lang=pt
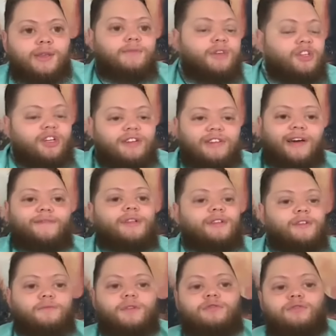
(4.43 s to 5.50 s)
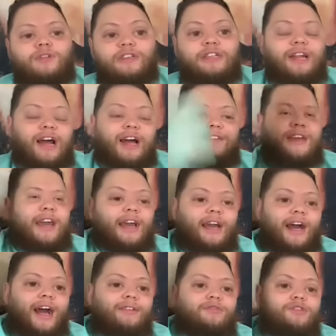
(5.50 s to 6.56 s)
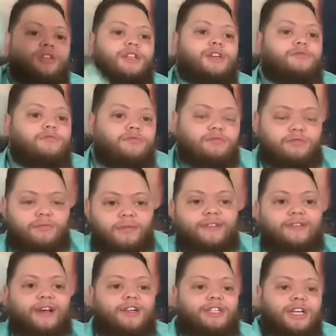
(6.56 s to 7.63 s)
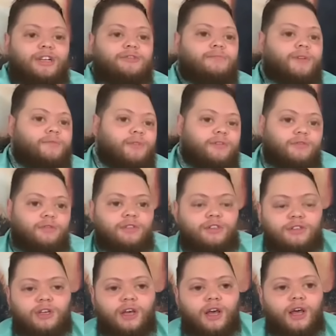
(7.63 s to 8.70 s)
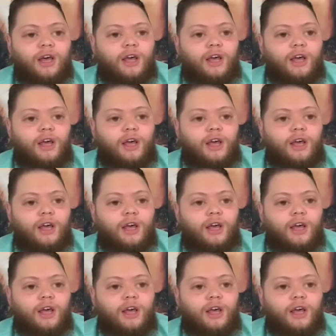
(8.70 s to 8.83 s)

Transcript: que me diz a vida das pessoas e trazem recados de Deus, mensageiros para as pessoas,